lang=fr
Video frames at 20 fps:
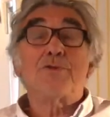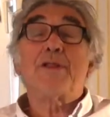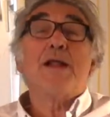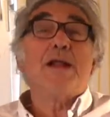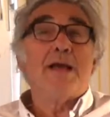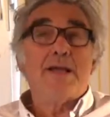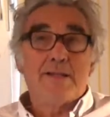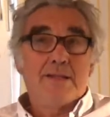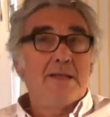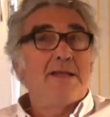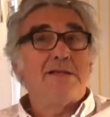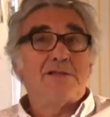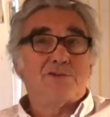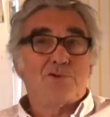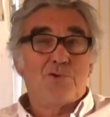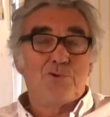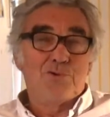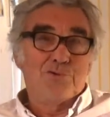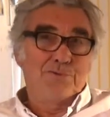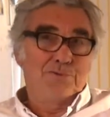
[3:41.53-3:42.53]
elle a été
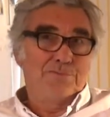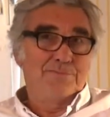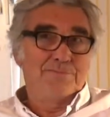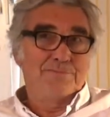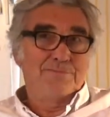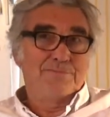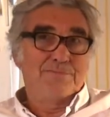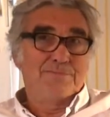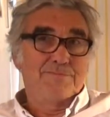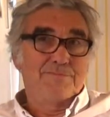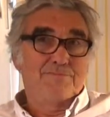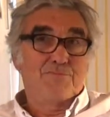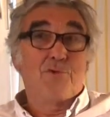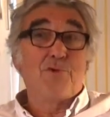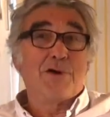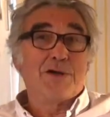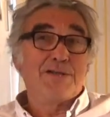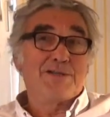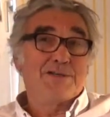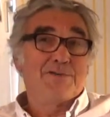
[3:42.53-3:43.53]
exclue
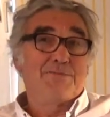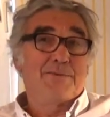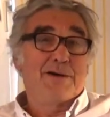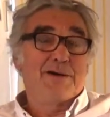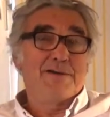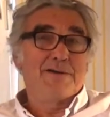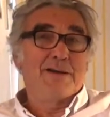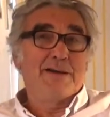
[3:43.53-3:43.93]
progressivement.